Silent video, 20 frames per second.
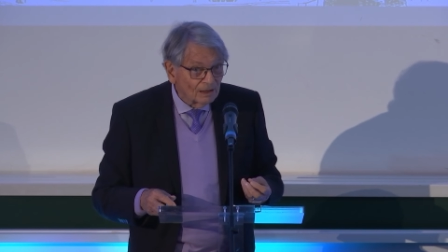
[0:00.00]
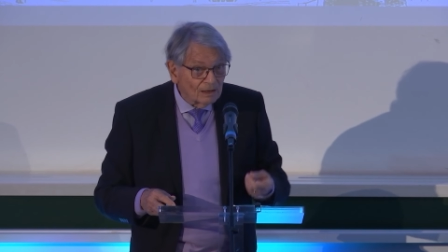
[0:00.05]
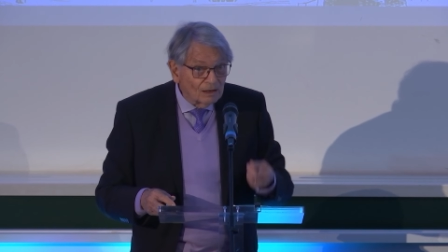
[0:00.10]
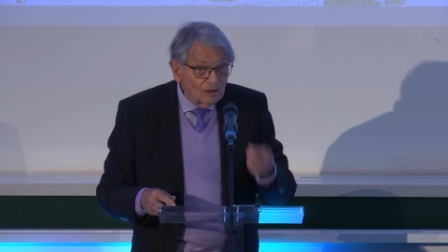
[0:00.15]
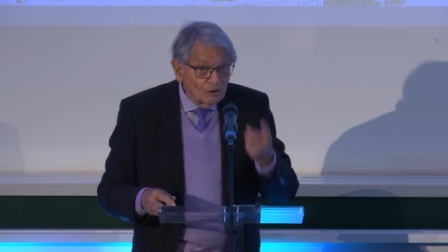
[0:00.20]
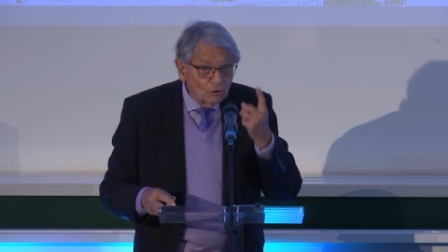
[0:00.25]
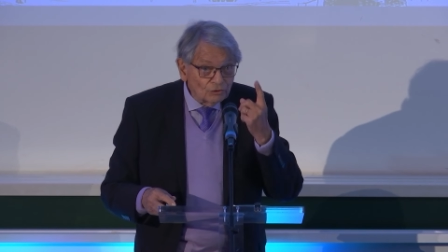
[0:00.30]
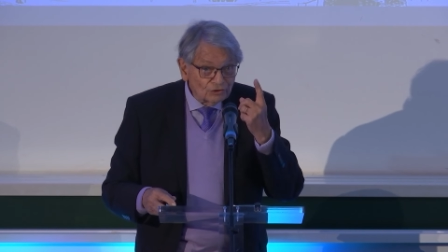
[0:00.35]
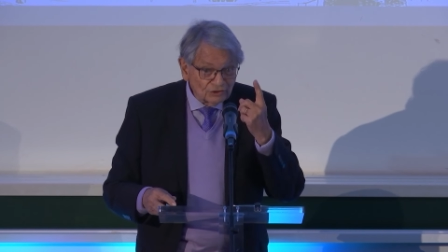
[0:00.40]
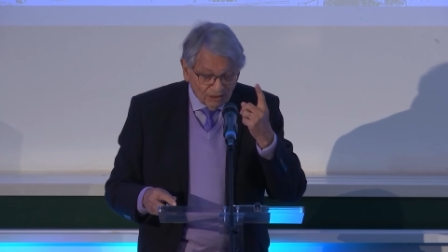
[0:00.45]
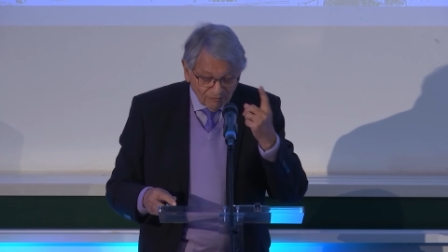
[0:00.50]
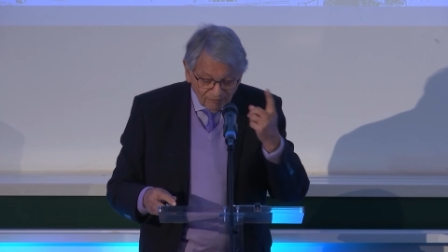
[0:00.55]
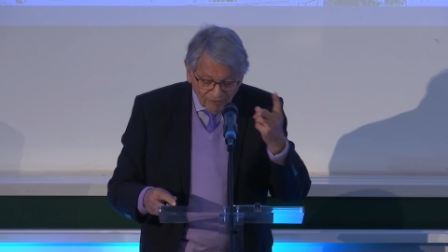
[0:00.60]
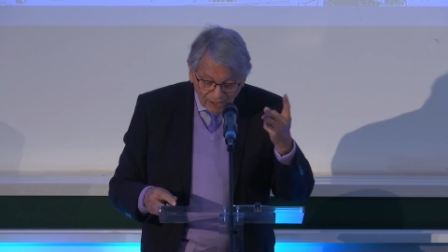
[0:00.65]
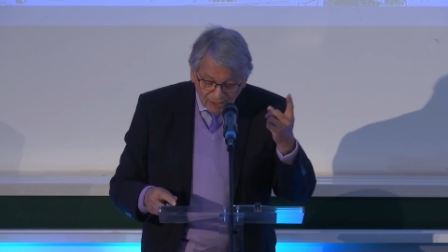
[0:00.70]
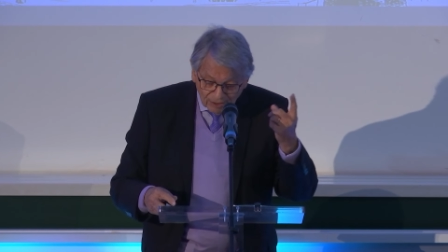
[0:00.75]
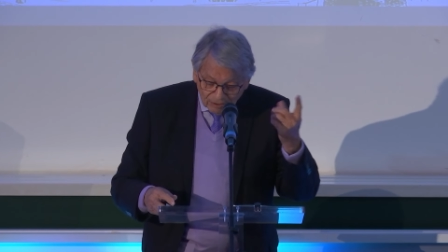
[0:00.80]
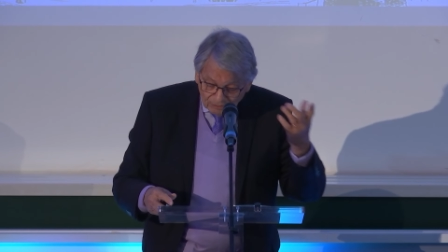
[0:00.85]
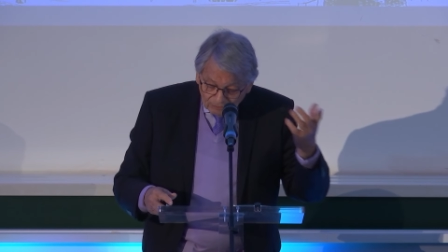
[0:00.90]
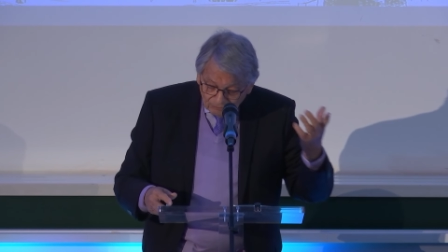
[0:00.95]
Il le
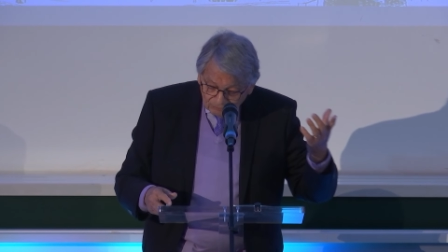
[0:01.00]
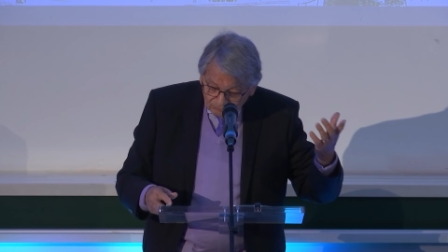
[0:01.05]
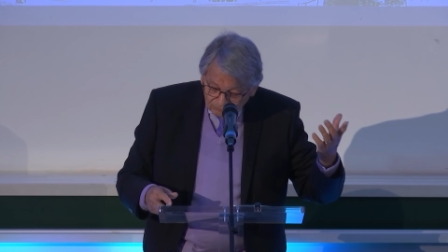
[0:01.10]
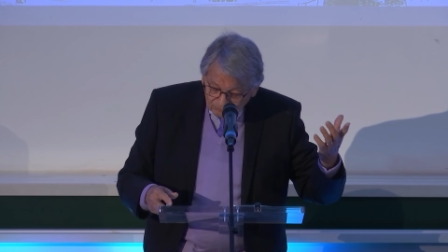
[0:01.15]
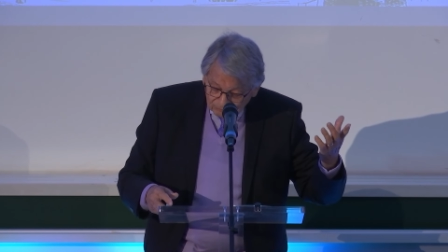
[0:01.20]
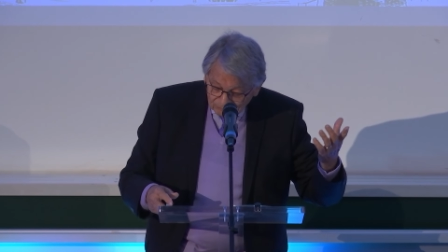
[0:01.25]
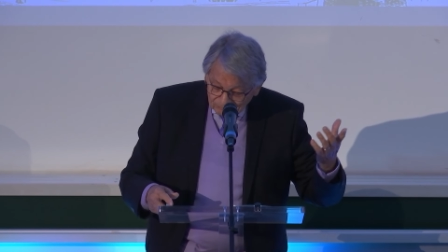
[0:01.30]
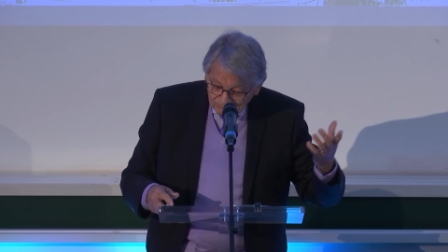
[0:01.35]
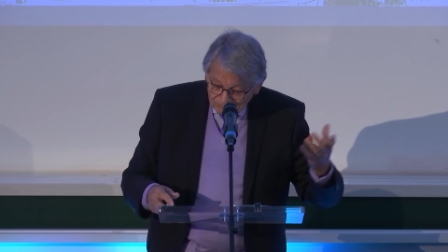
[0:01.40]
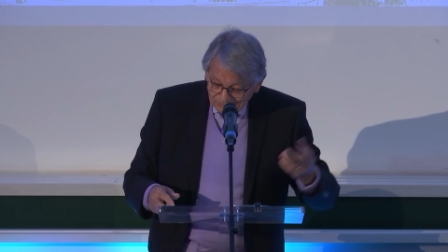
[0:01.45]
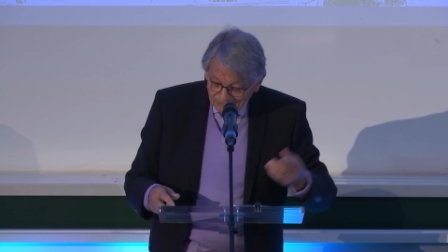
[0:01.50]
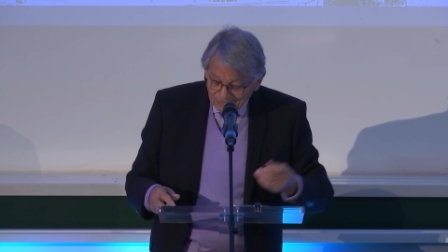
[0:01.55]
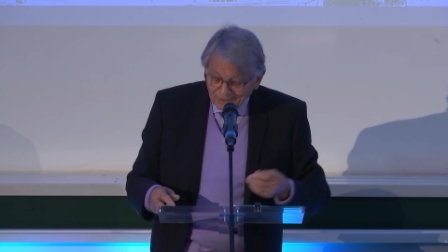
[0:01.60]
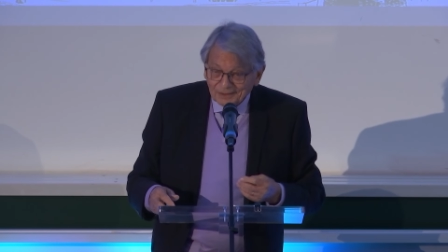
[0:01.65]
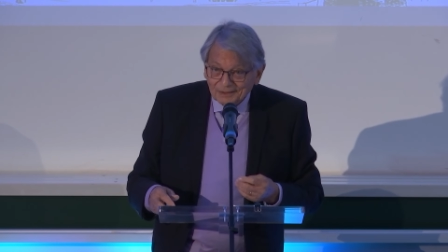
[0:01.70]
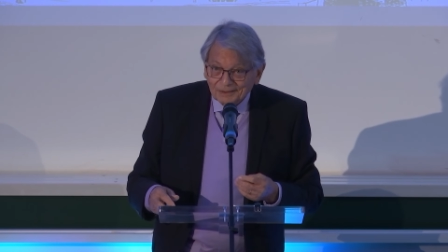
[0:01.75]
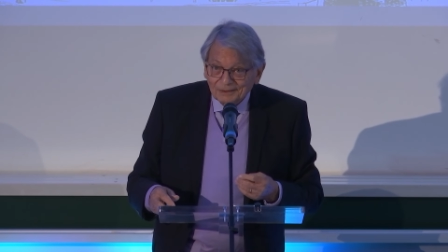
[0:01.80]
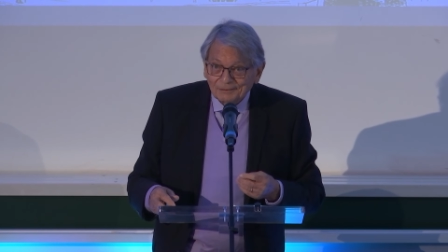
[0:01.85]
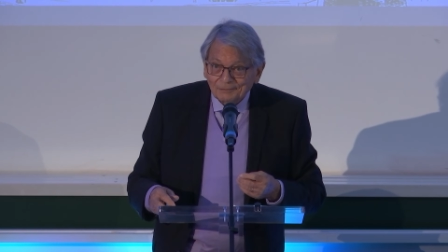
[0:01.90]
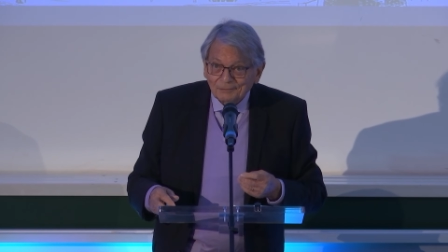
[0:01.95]
savait,
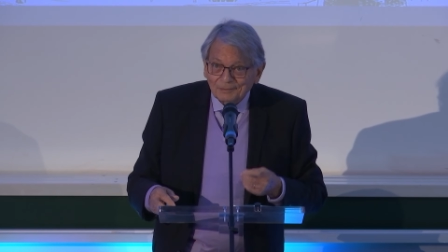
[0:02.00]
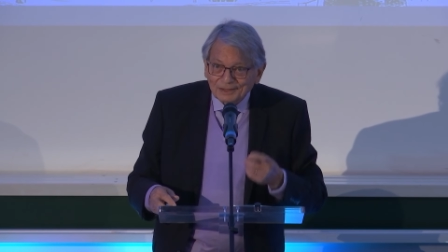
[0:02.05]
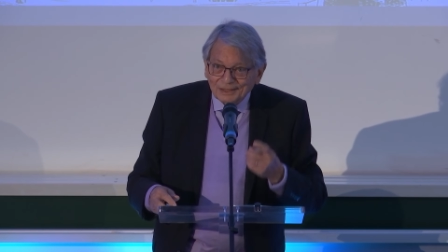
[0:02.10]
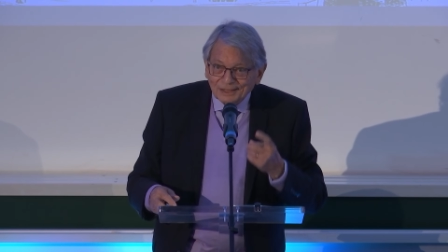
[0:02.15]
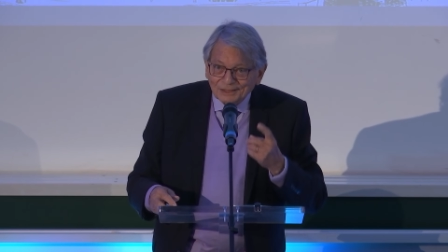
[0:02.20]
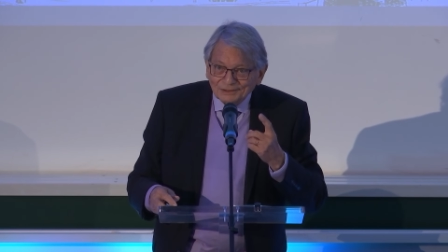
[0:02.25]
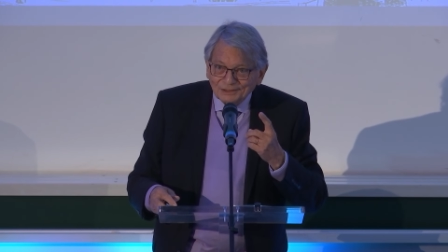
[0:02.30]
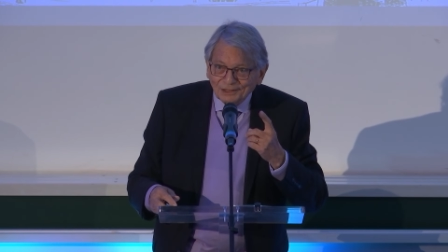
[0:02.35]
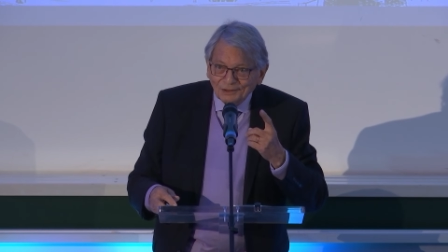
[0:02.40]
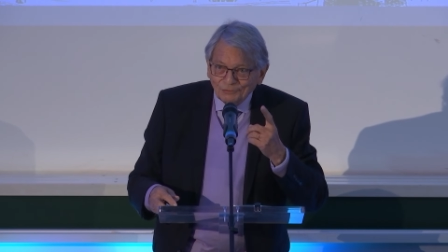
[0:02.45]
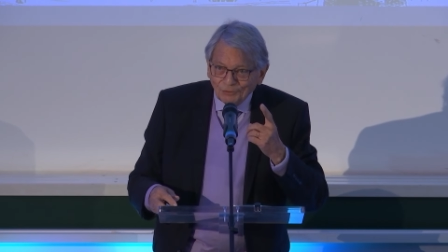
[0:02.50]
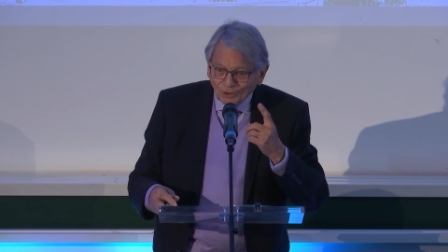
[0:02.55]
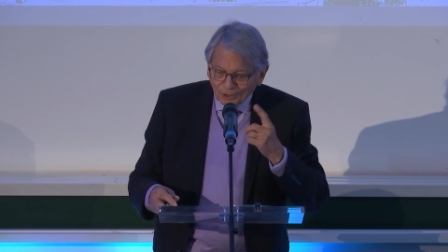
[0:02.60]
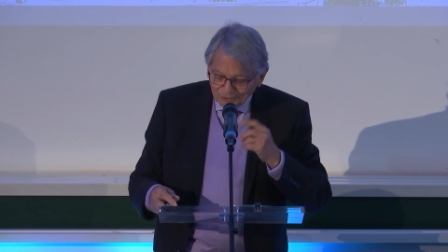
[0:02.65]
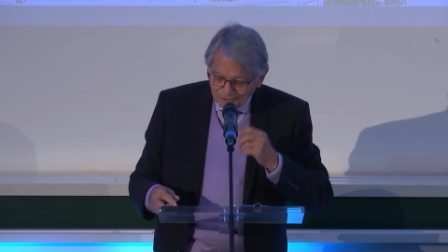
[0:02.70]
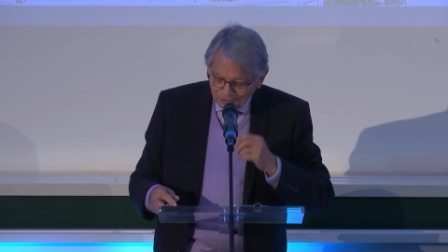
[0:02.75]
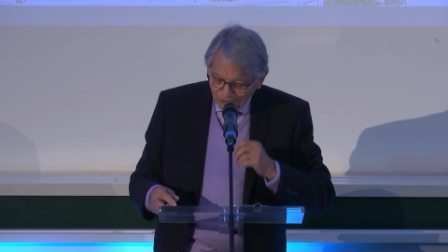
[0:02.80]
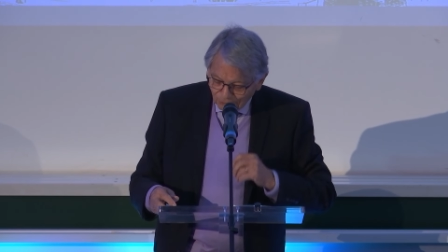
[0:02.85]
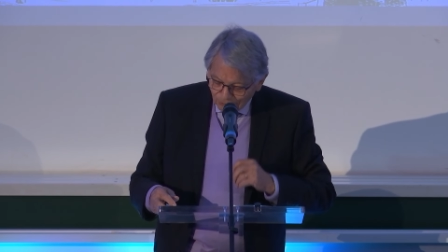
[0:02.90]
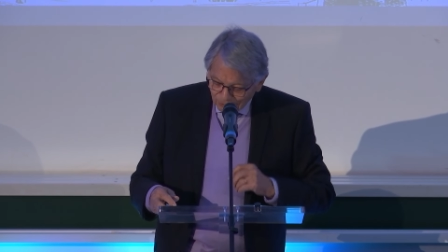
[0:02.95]
mais d'un
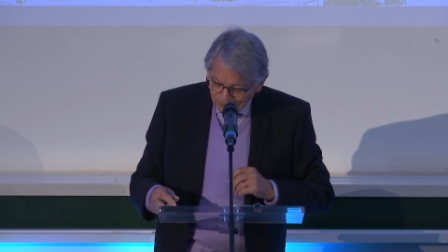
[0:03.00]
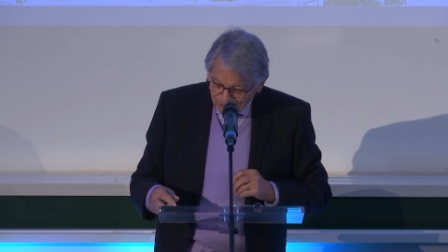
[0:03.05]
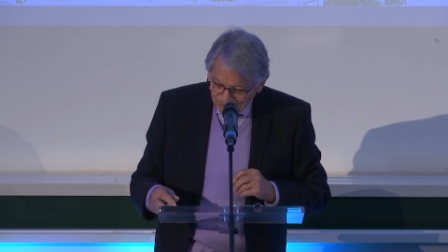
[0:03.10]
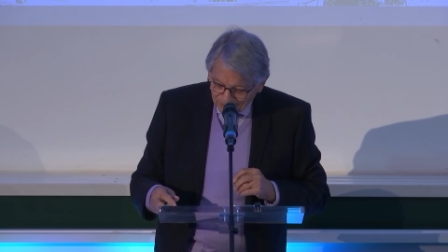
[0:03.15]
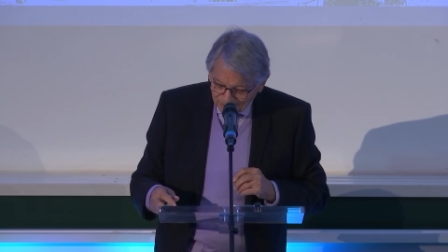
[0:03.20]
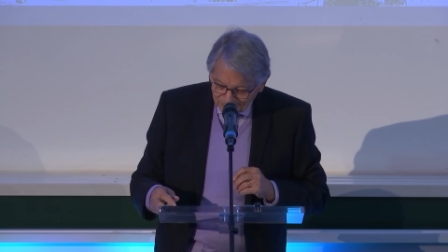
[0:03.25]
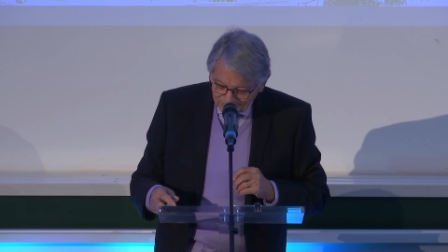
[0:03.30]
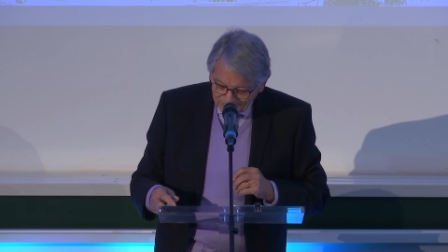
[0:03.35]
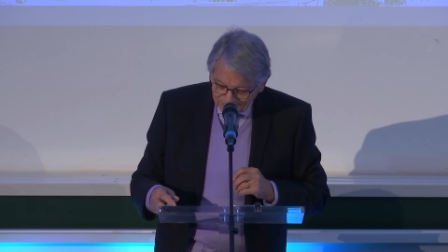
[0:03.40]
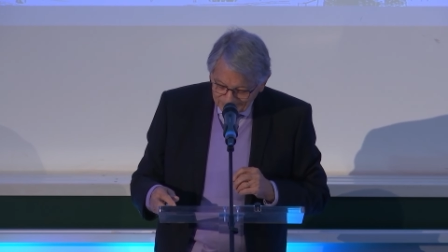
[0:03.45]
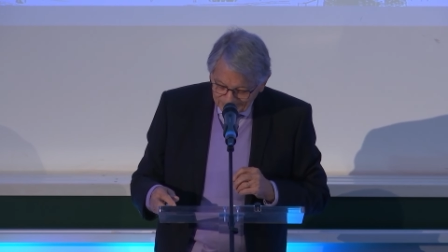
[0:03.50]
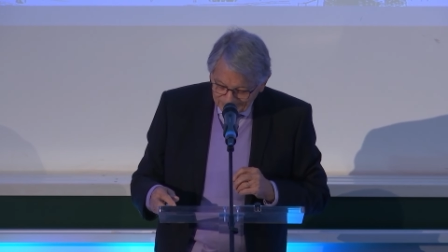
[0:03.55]
savoir théorique.